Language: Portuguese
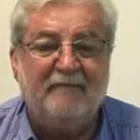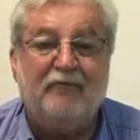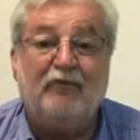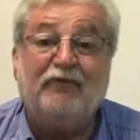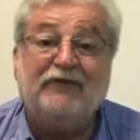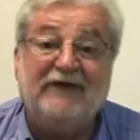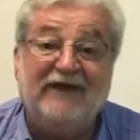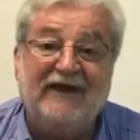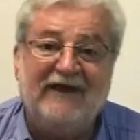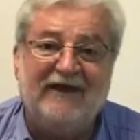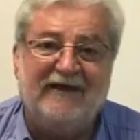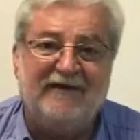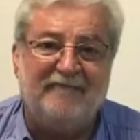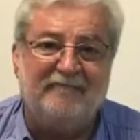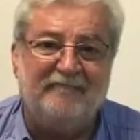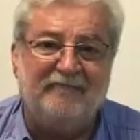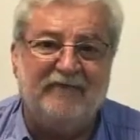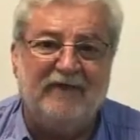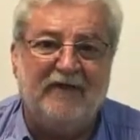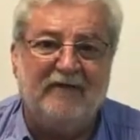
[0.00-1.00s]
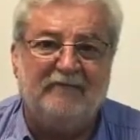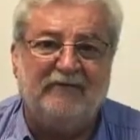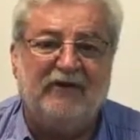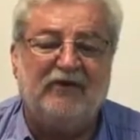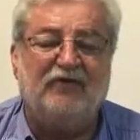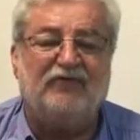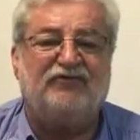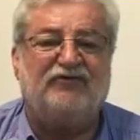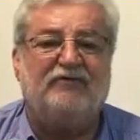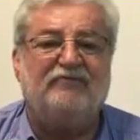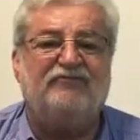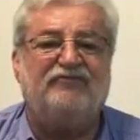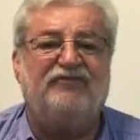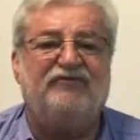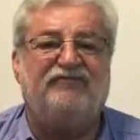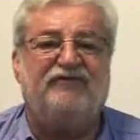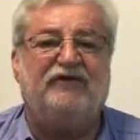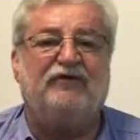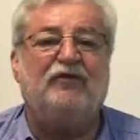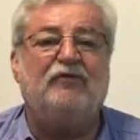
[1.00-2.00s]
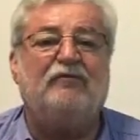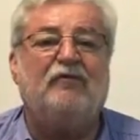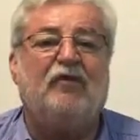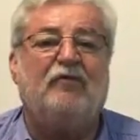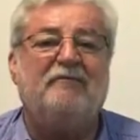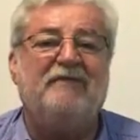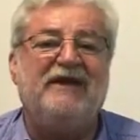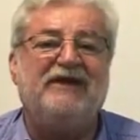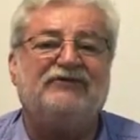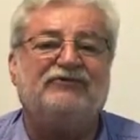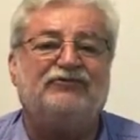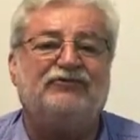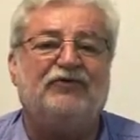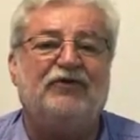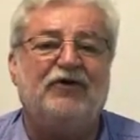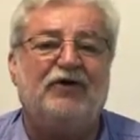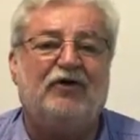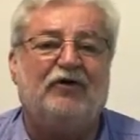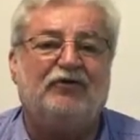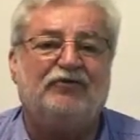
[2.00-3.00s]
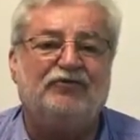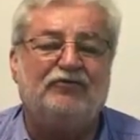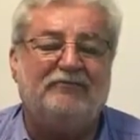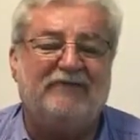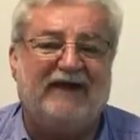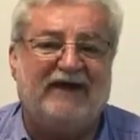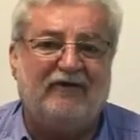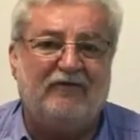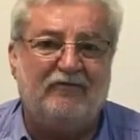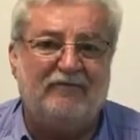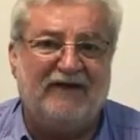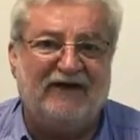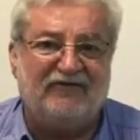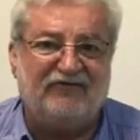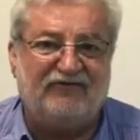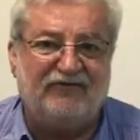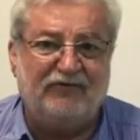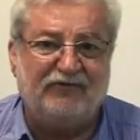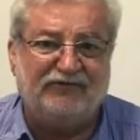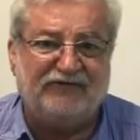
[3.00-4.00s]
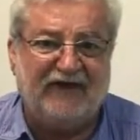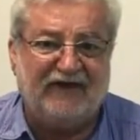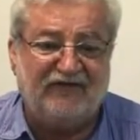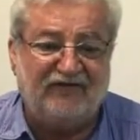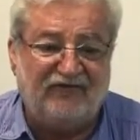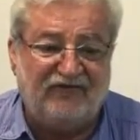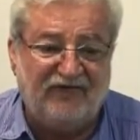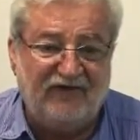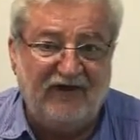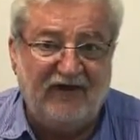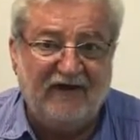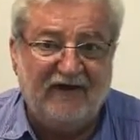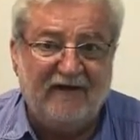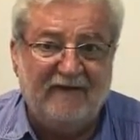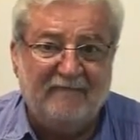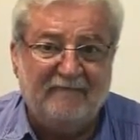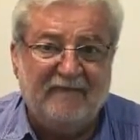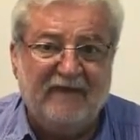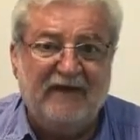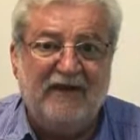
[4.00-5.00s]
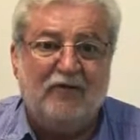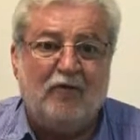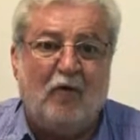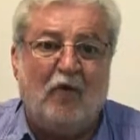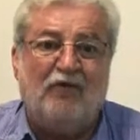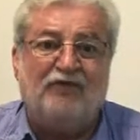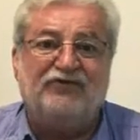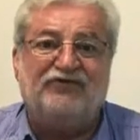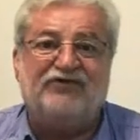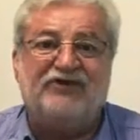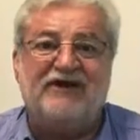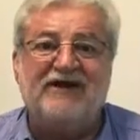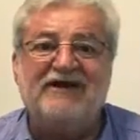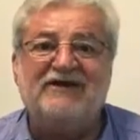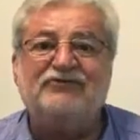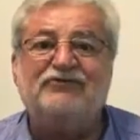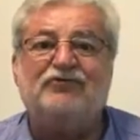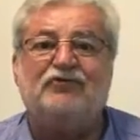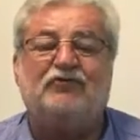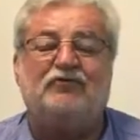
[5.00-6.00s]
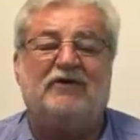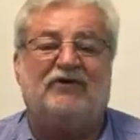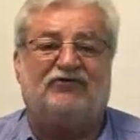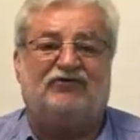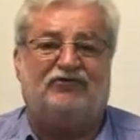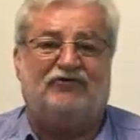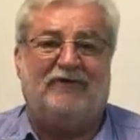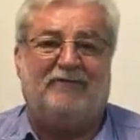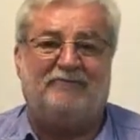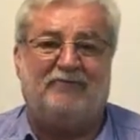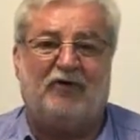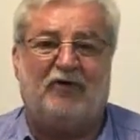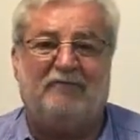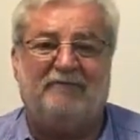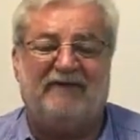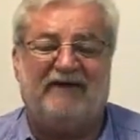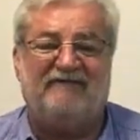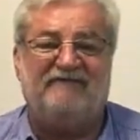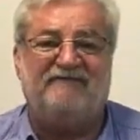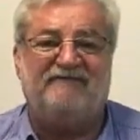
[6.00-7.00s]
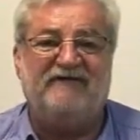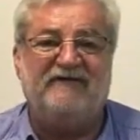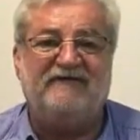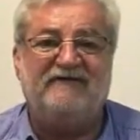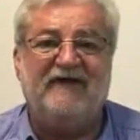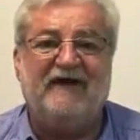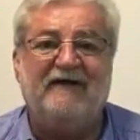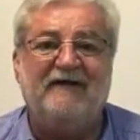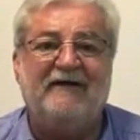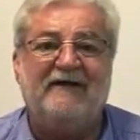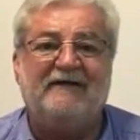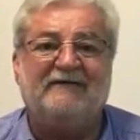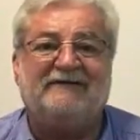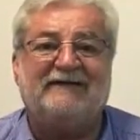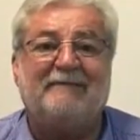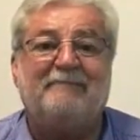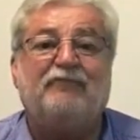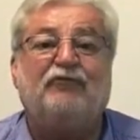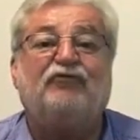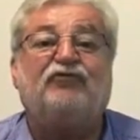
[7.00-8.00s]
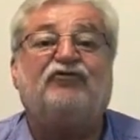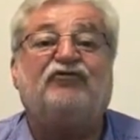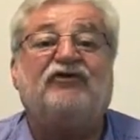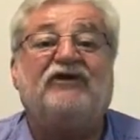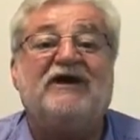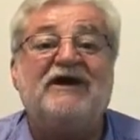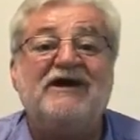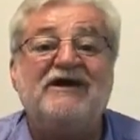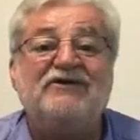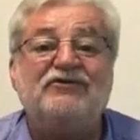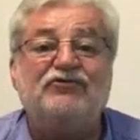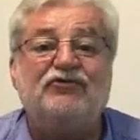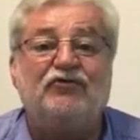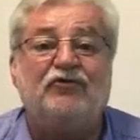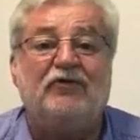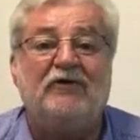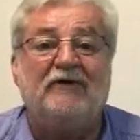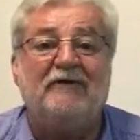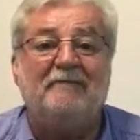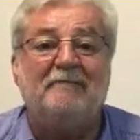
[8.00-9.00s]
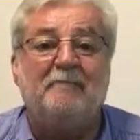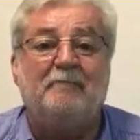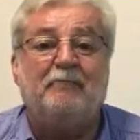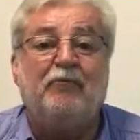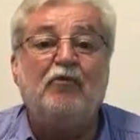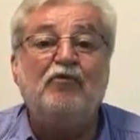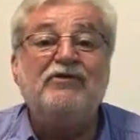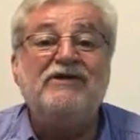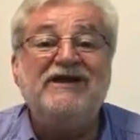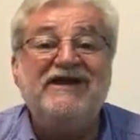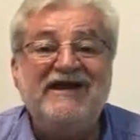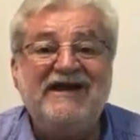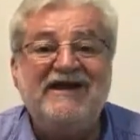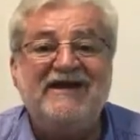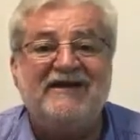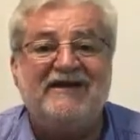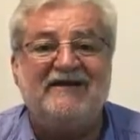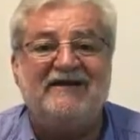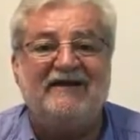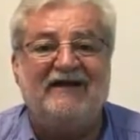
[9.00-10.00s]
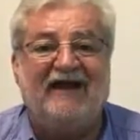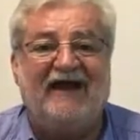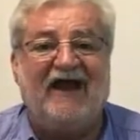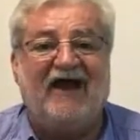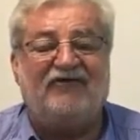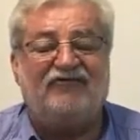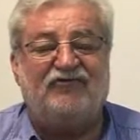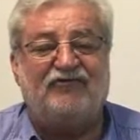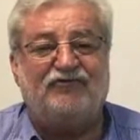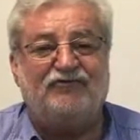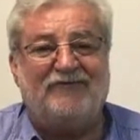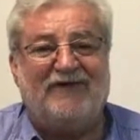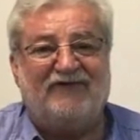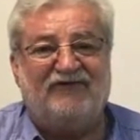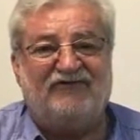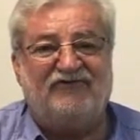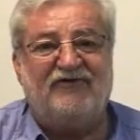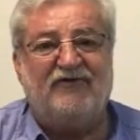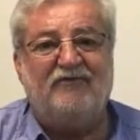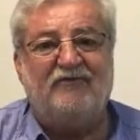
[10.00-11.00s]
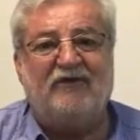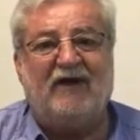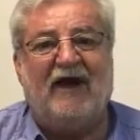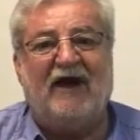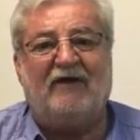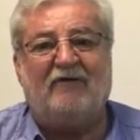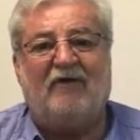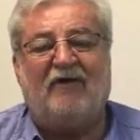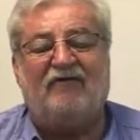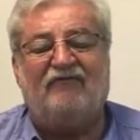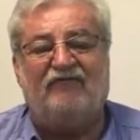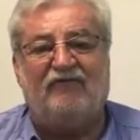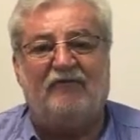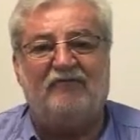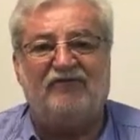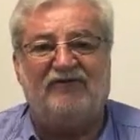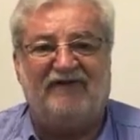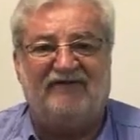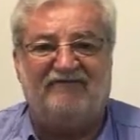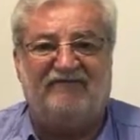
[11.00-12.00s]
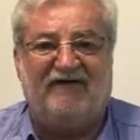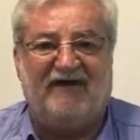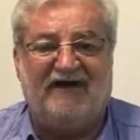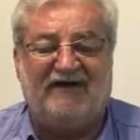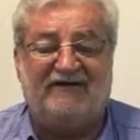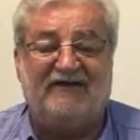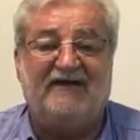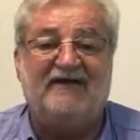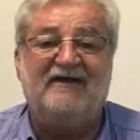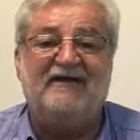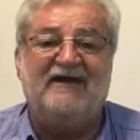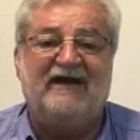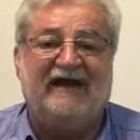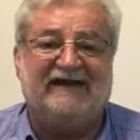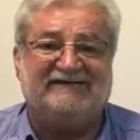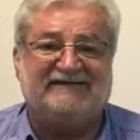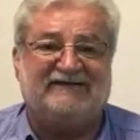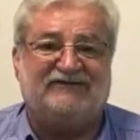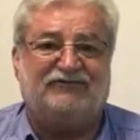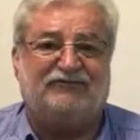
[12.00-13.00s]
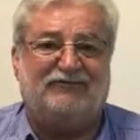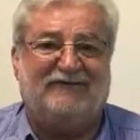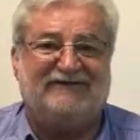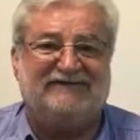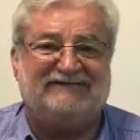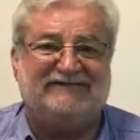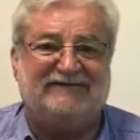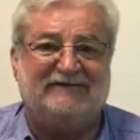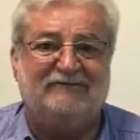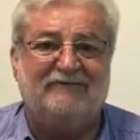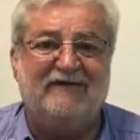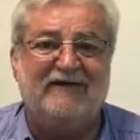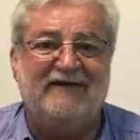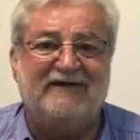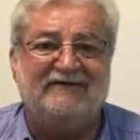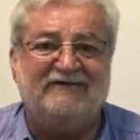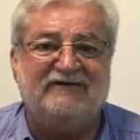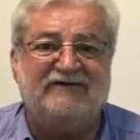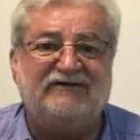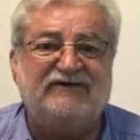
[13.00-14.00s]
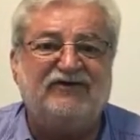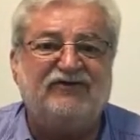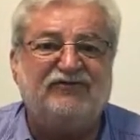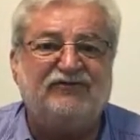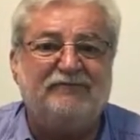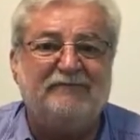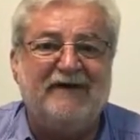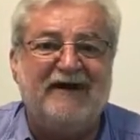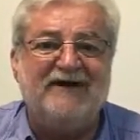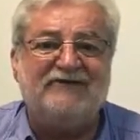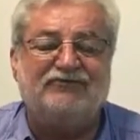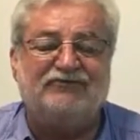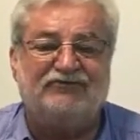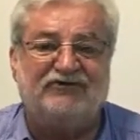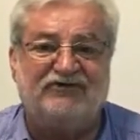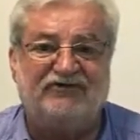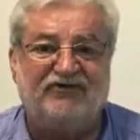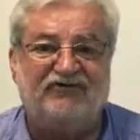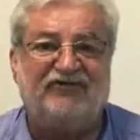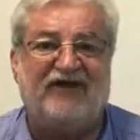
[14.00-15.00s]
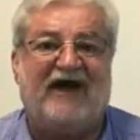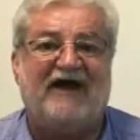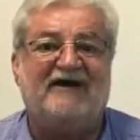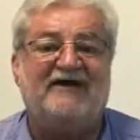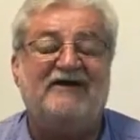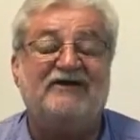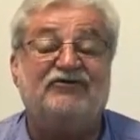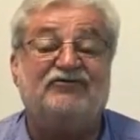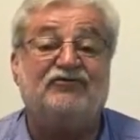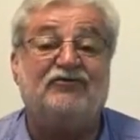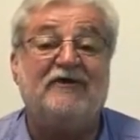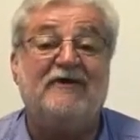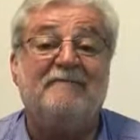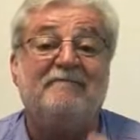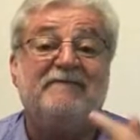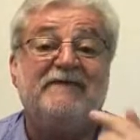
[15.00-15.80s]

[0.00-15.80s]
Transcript: Por quê? Porque nós estamos vivendo um momento onde o Brasil está se encontrando com a sua própria vida, está buscando punir a situação a qual fomos levada, essa situação de desmando, de desarranjo,